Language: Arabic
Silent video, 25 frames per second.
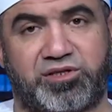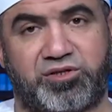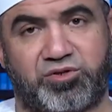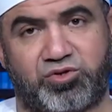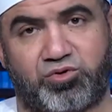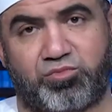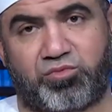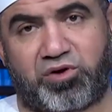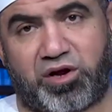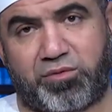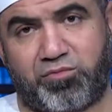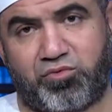
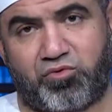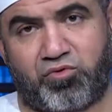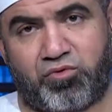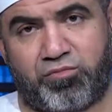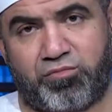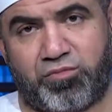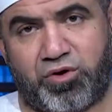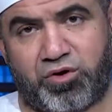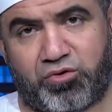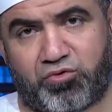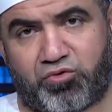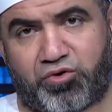سادسهم
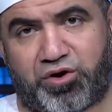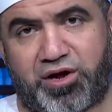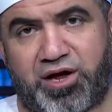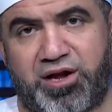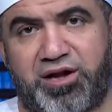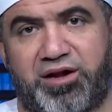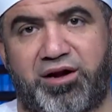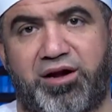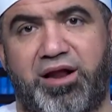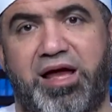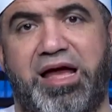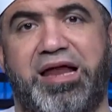كلبهم
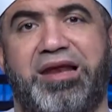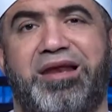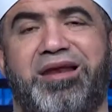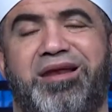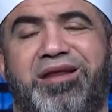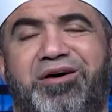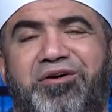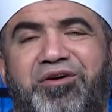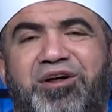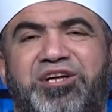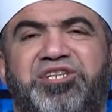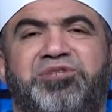القرآن قال
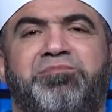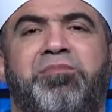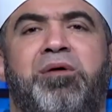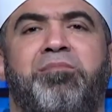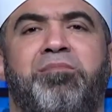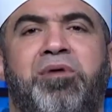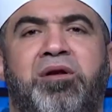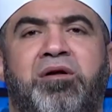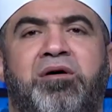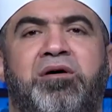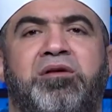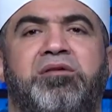رجما
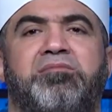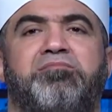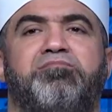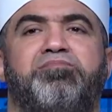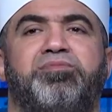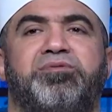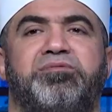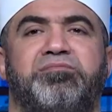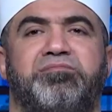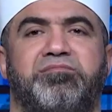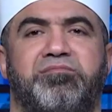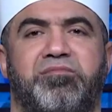بالغيب
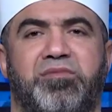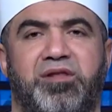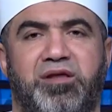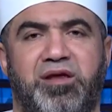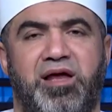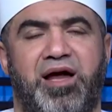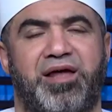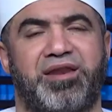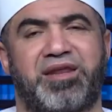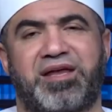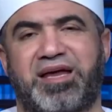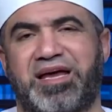
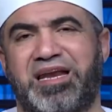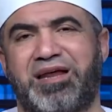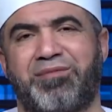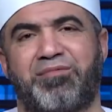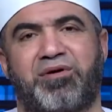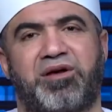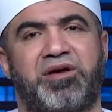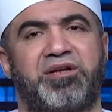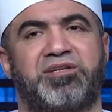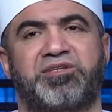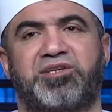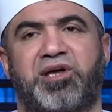يعني كلام
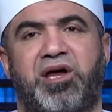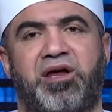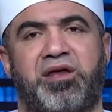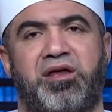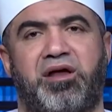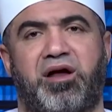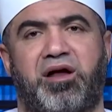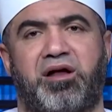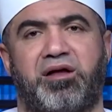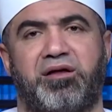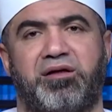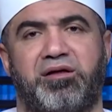غير
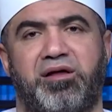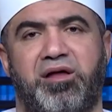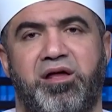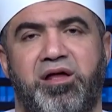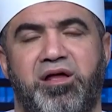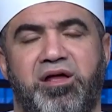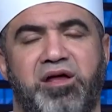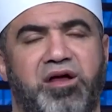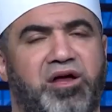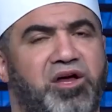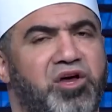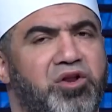صحيح
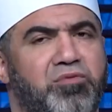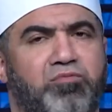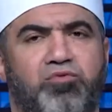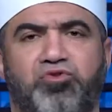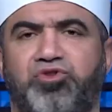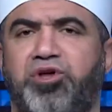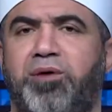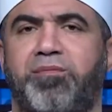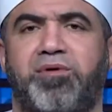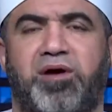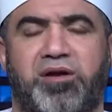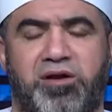غير
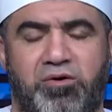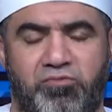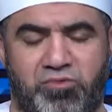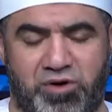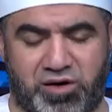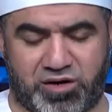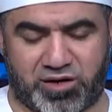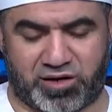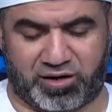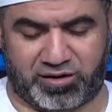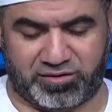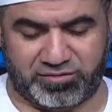مطابق
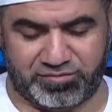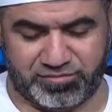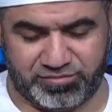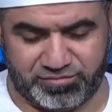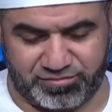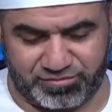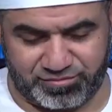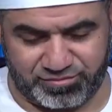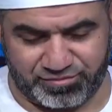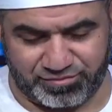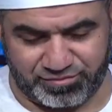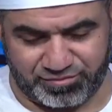للواقع
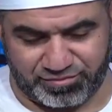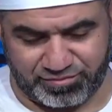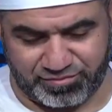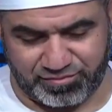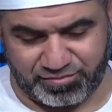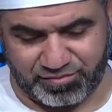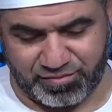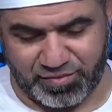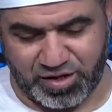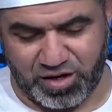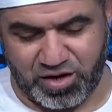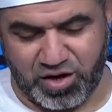
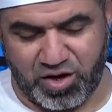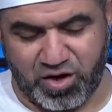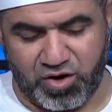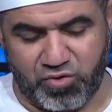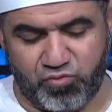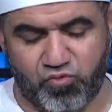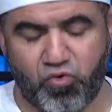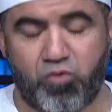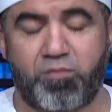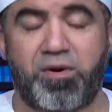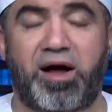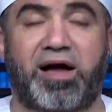
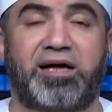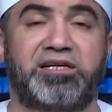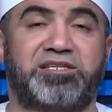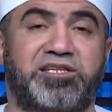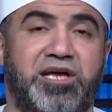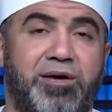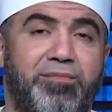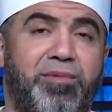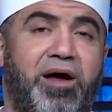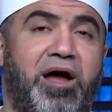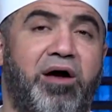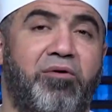ومع
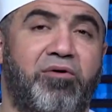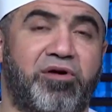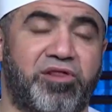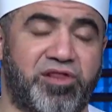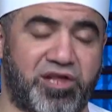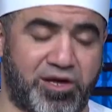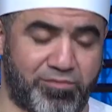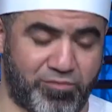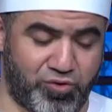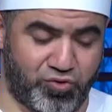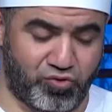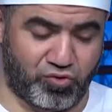سبعة
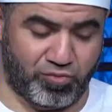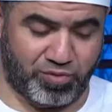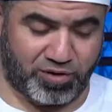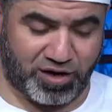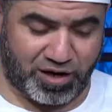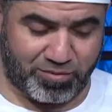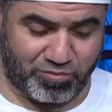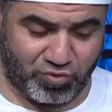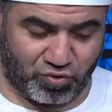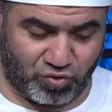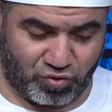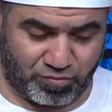وثامنهم
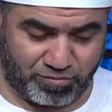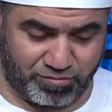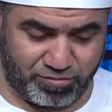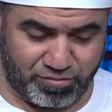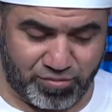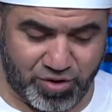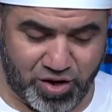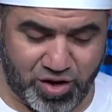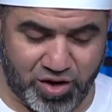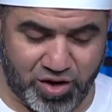كلبهم